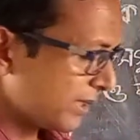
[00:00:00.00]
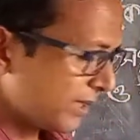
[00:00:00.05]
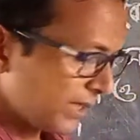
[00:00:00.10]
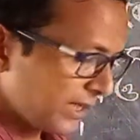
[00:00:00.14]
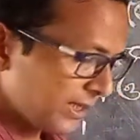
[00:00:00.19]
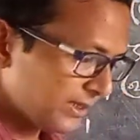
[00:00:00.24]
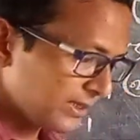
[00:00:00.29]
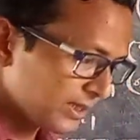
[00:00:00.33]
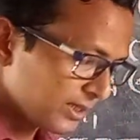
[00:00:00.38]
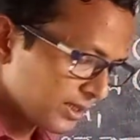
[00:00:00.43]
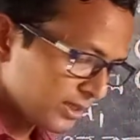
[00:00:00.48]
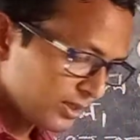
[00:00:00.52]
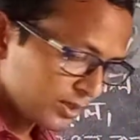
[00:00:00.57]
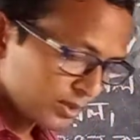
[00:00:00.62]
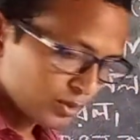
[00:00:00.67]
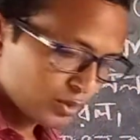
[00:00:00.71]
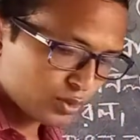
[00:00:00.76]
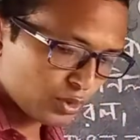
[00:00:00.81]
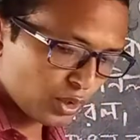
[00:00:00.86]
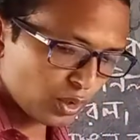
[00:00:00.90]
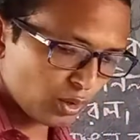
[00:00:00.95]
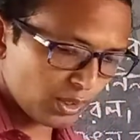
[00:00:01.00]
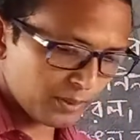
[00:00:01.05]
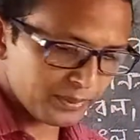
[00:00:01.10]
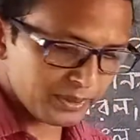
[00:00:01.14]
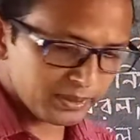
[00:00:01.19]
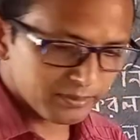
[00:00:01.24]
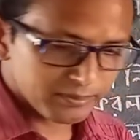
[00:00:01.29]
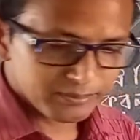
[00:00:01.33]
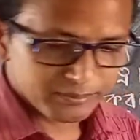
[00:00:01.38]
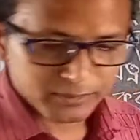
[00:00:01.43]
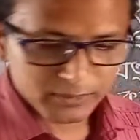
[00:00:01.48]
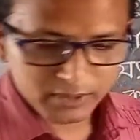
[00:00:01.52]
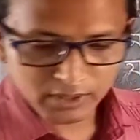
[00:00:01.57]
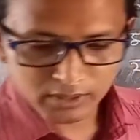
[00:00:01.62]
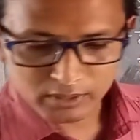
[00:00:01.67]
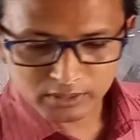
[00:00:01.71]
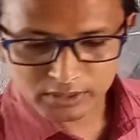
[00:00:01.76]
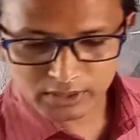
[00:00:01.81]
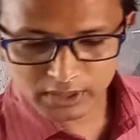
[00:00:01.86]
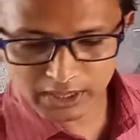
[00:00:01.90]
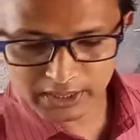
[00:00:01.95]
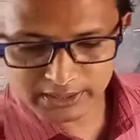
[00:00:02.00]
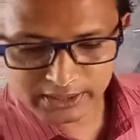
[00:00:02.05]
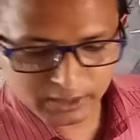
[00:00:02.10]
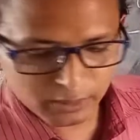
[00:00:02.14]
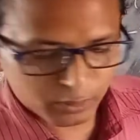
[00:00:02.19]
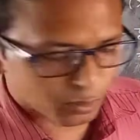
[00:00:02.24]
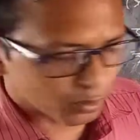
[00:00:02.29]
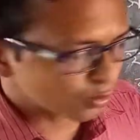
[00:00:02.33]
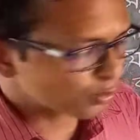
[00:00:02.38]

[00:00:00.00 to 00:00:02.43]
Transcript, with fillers: ঠিক আছে চলো আমি ক্লাসটা শুরু